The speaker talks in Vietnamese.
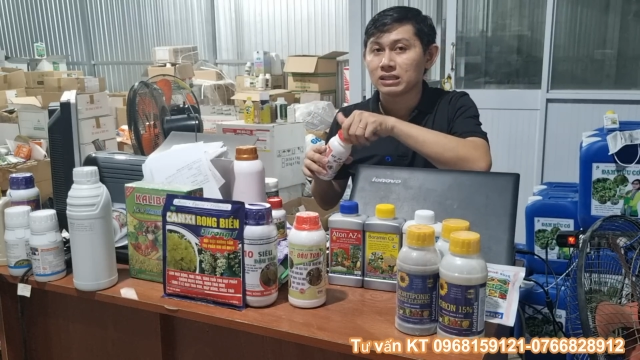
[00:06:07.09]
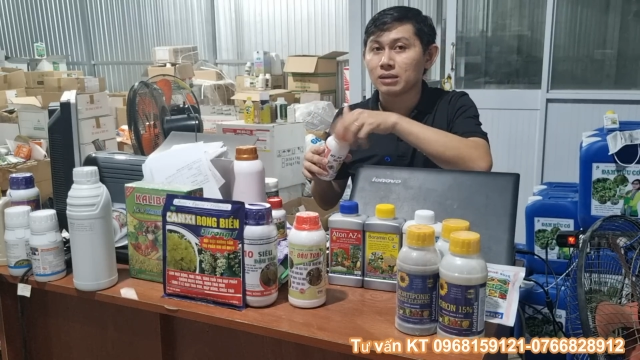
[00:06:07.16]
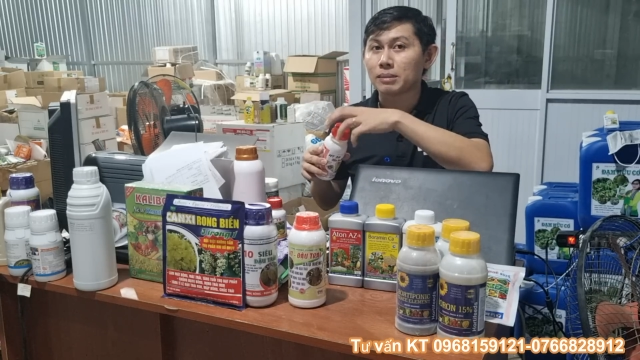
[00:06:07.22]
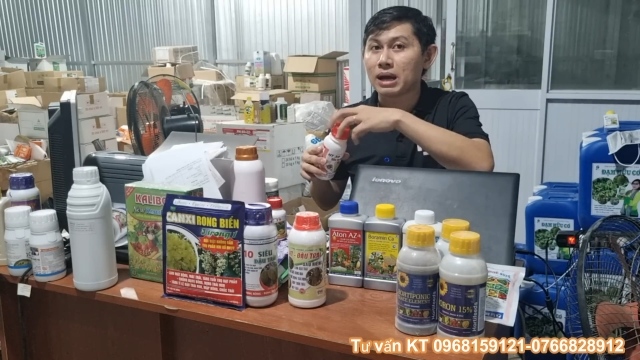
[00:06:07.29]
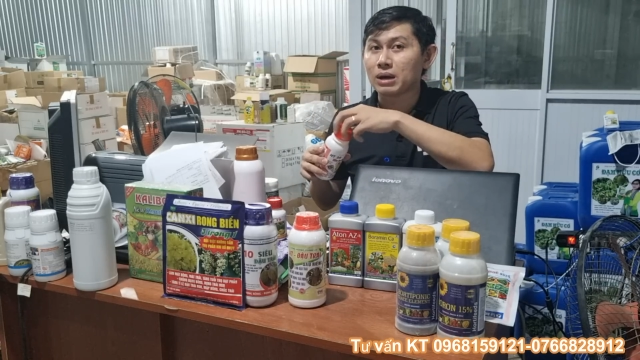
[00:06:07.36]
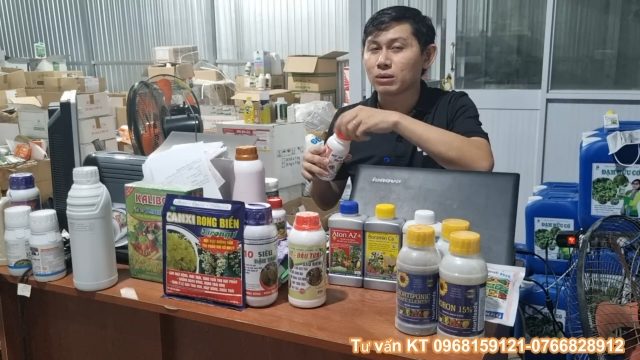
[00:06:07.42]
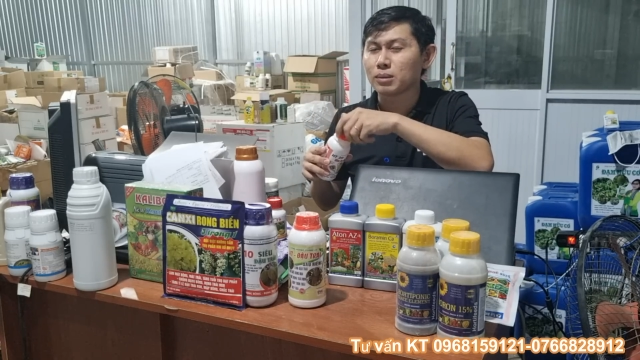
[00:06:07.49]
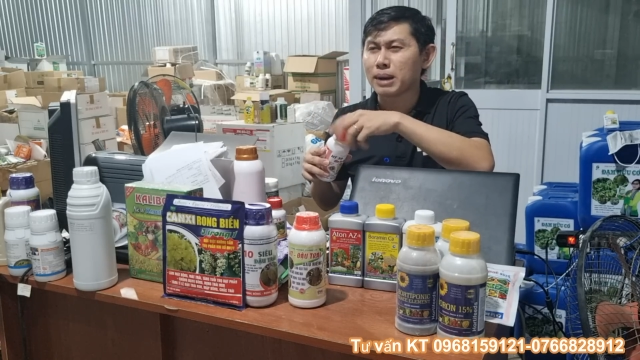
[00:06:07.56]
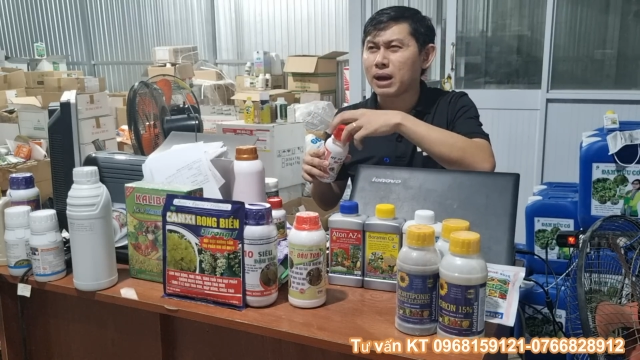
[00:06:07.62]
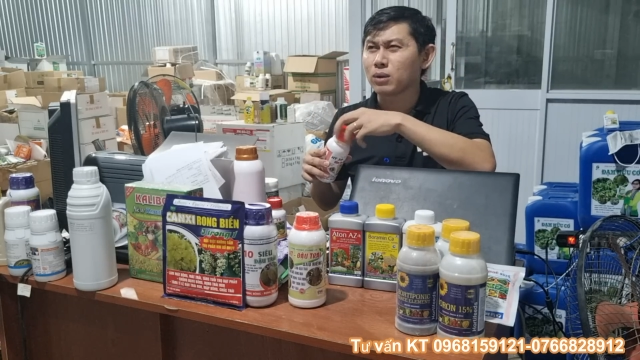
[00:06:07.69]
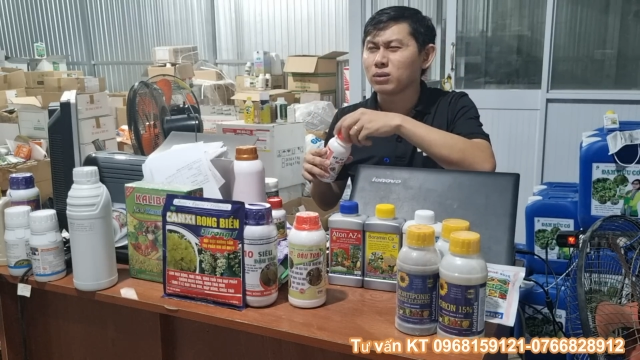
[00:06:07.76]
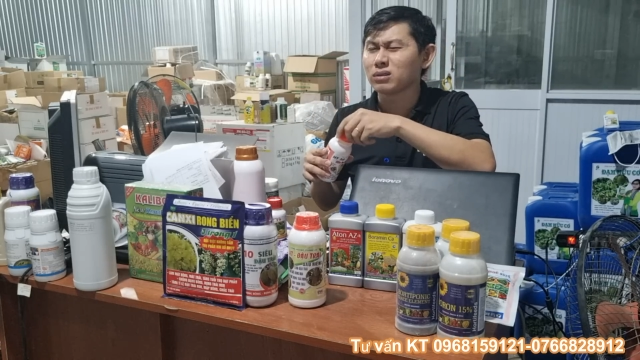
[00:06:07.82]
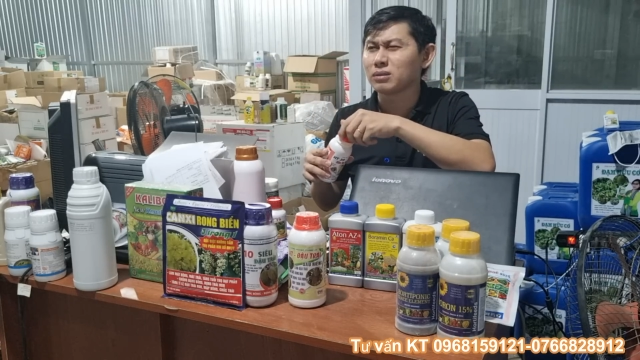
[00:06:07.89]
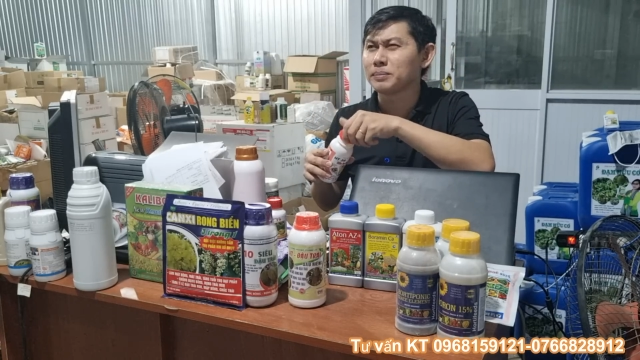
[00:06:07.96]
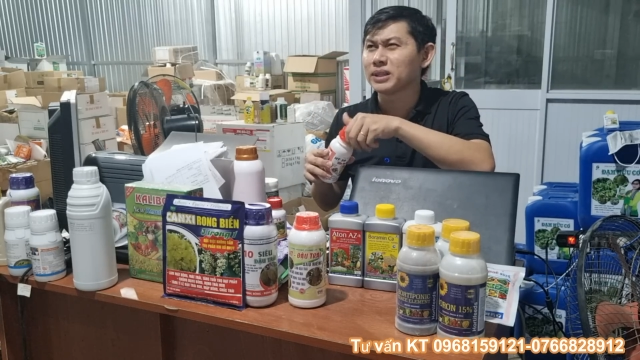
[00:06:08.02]
Nó
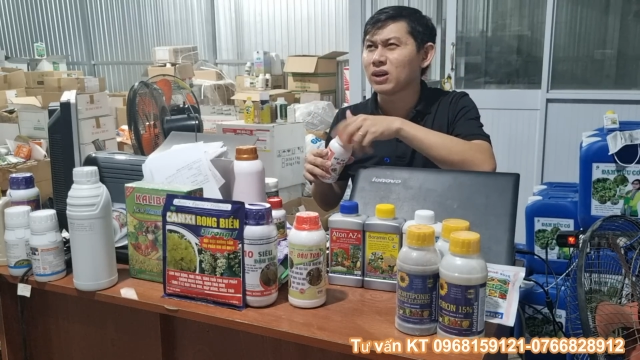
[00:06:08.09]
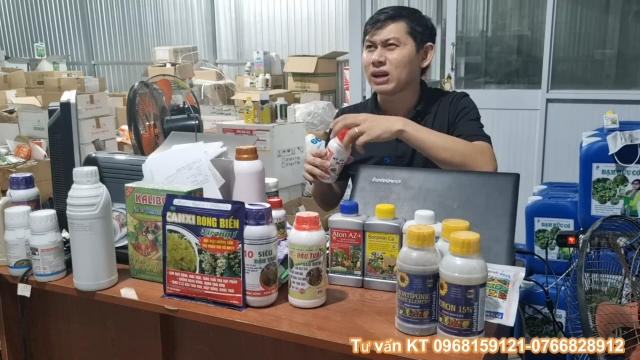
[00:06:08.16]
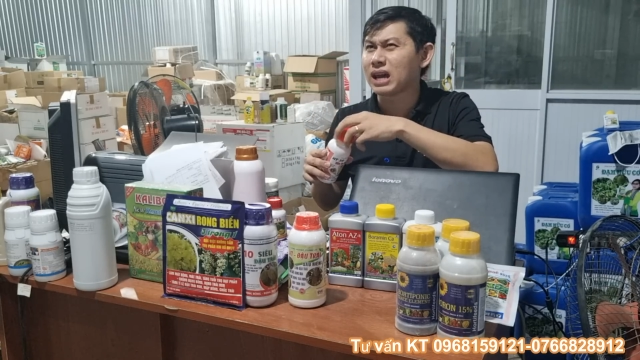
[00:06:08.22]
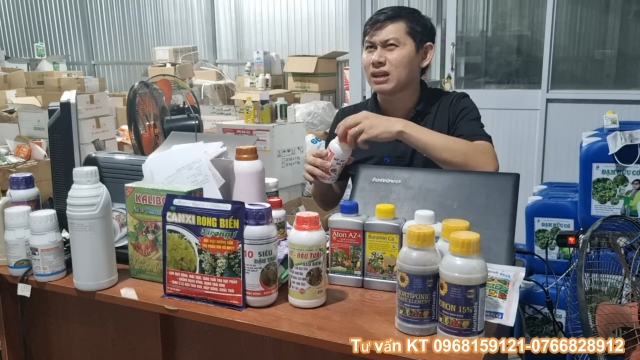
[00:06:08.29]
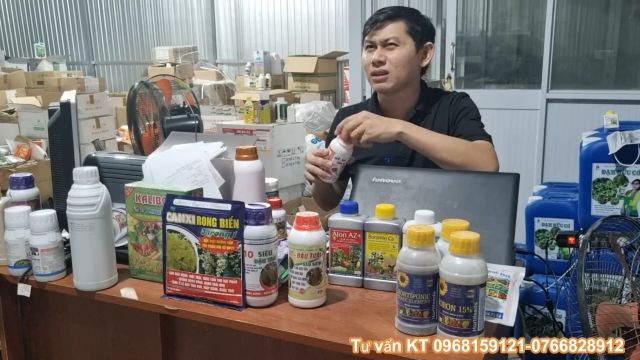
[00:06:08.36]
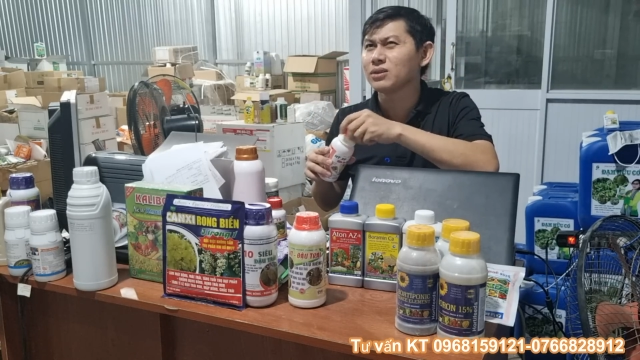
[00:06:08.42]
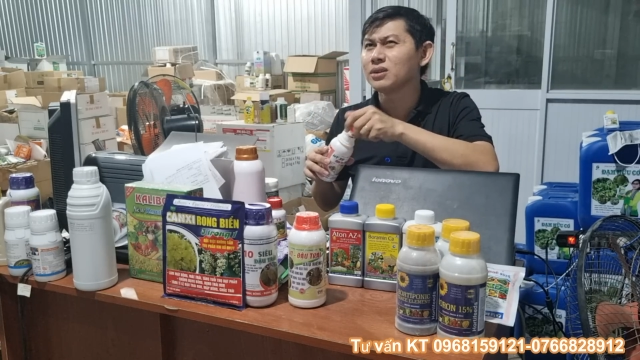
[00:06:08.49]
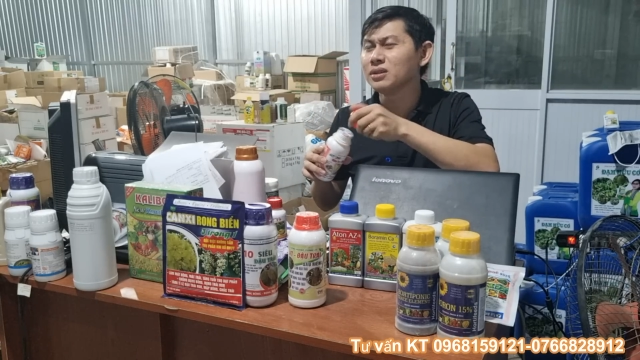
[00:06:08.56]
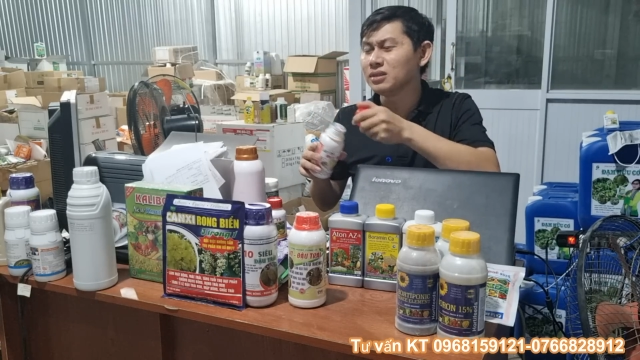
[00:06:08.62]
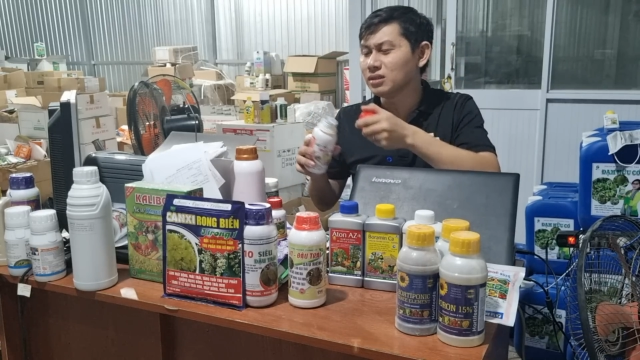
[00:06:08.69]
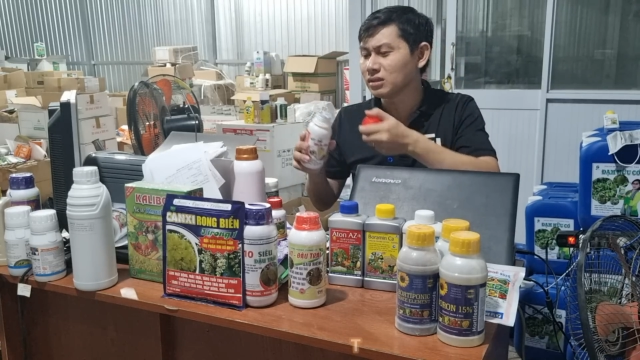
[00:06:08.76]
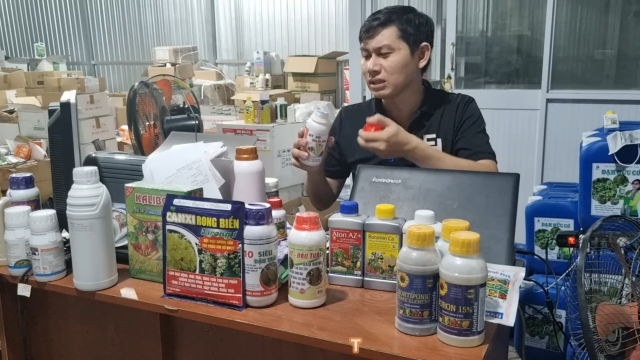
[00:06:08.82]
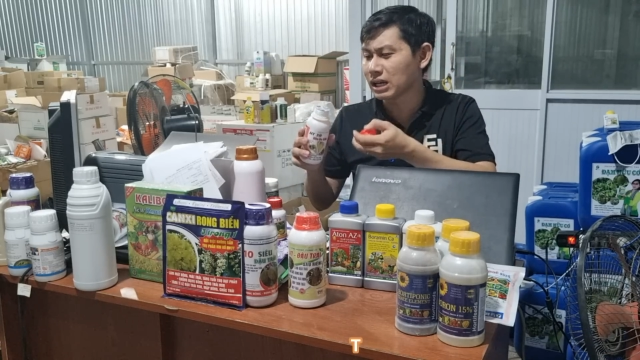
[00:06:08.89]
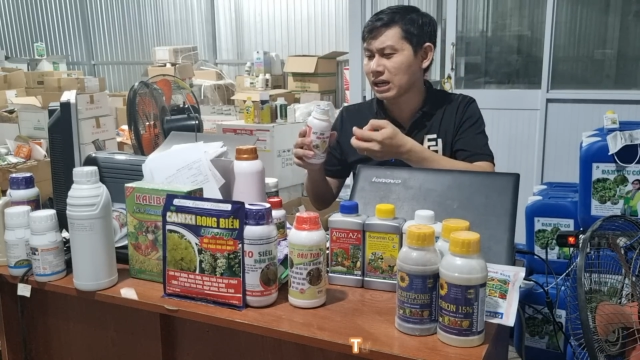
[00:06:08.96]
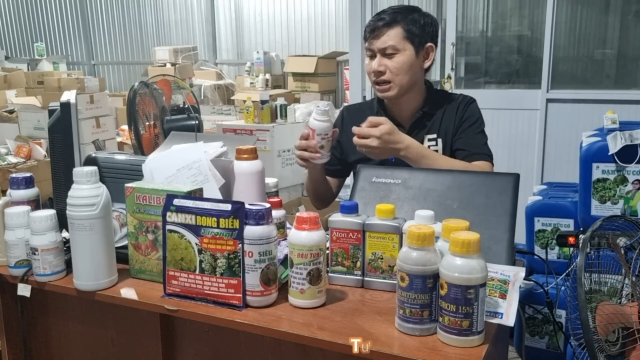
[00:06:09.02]
màu mình gọi là nó như
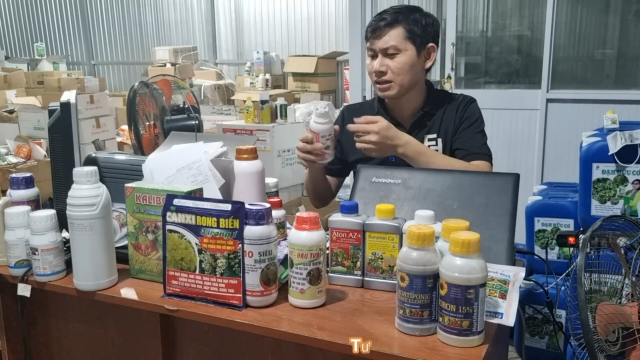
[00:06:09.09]
nước